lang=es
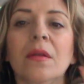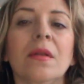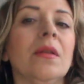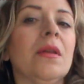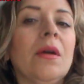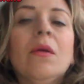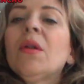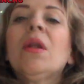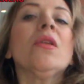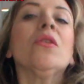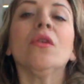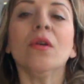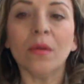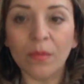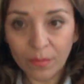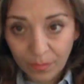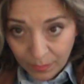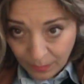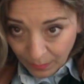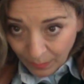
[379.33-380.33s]
Y ahora yo
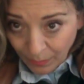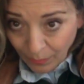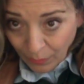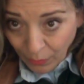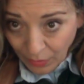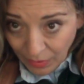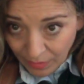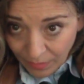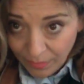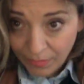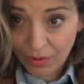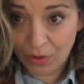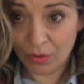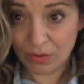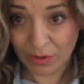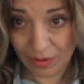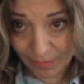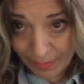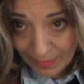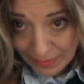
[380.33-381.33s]
pues me lo
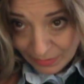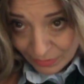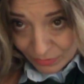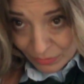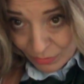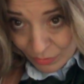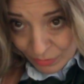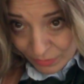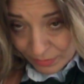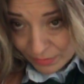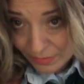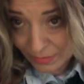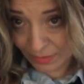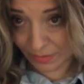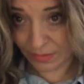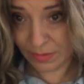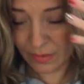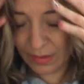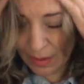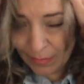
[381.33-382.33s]
reparto
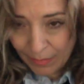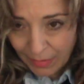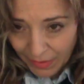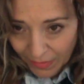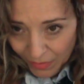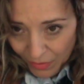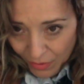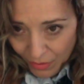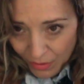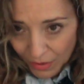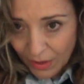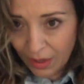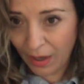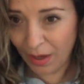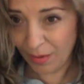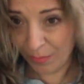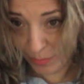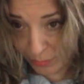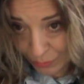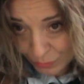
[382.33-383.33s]
de medio
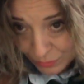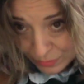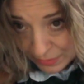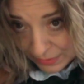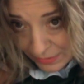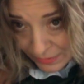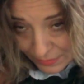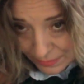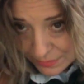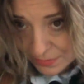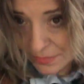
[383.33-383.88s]
a punta.